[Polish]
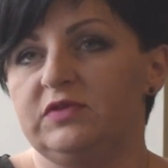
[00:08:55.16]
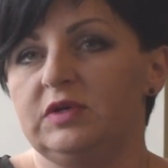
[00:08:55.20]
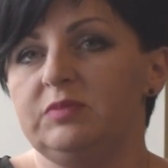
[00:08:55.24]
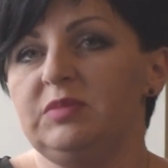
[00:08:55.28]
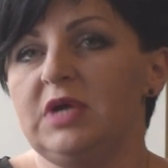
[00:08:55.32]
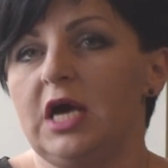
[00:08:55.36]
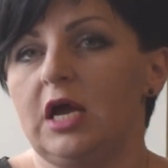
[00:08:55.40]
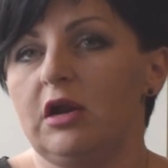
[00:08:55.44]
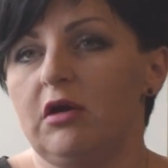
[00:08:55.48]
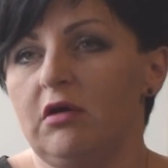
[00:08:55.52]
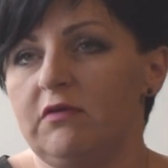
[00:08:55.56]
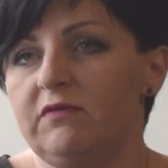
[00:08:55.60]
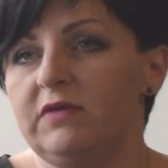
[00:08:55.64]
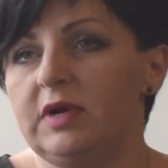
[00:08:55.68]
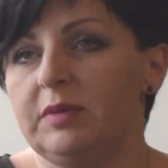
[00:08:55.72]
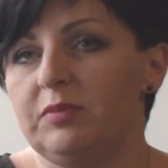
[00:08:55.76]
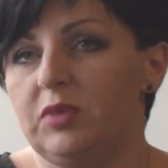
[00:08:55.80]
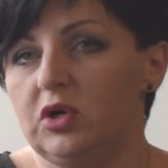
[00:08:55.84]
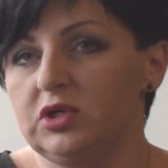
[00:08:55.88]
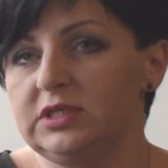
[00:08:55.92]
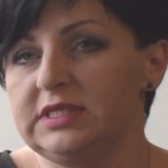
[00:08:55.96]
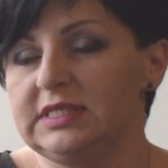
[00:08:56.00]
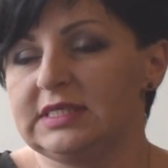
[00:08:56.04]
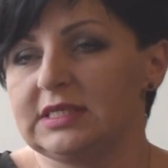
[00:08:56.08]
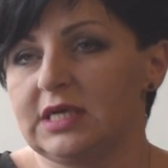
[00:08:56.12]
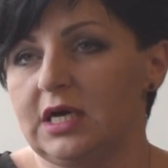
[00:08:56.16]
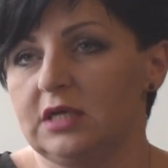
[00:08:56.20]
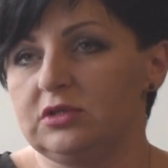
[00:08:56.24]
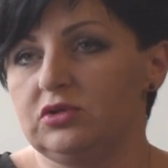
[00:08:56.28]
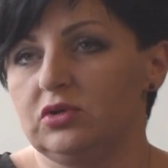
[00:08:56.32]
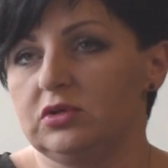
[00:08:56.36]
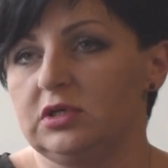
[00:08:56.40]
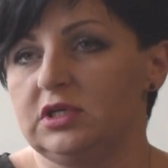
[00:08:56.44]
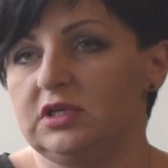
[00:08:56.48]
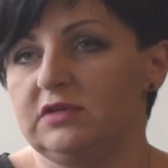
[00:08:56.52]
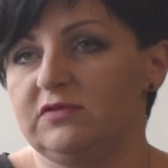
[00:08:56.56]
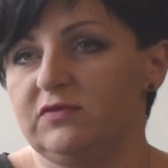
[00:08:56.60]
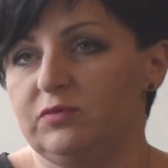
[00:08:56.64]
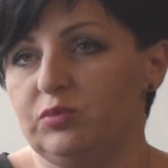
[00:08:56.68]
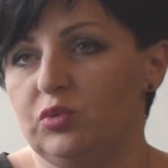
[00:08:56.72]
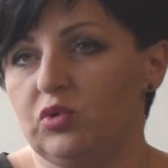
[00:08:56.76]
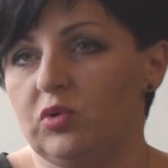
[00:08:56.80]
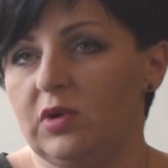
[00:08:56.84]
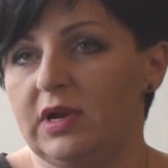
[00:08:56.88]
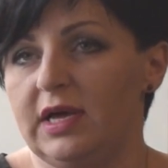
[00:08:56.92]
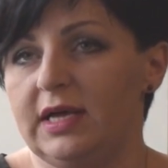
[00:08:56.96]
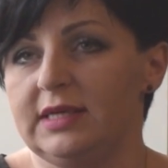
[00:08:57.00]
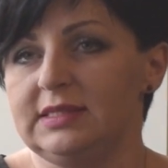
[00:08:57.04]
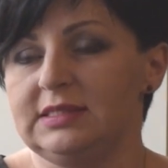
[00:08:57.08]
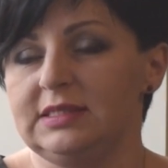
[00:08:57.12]
wymiarowe boiska do gry w
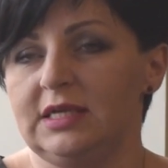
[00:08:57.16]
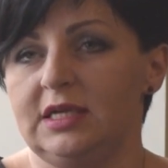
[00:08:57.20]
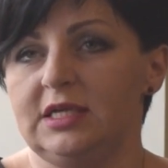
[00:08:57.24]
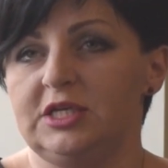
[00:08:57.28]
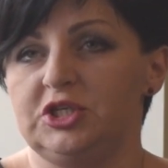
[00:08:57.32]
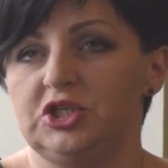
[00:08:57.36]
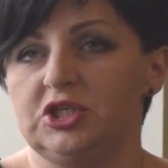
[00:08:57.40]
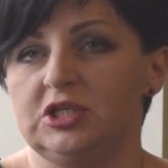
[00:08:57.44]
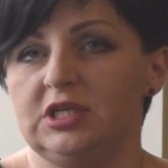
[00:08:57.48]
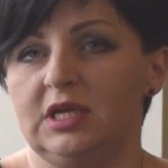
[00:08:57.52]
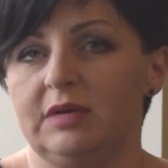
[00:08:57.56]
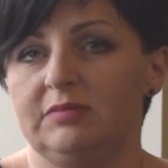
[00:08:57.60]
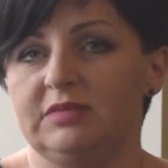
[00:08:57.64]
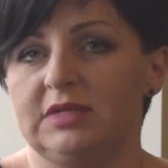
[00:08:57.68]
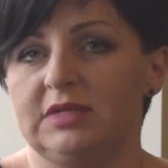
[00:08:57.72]
bóle. Zależy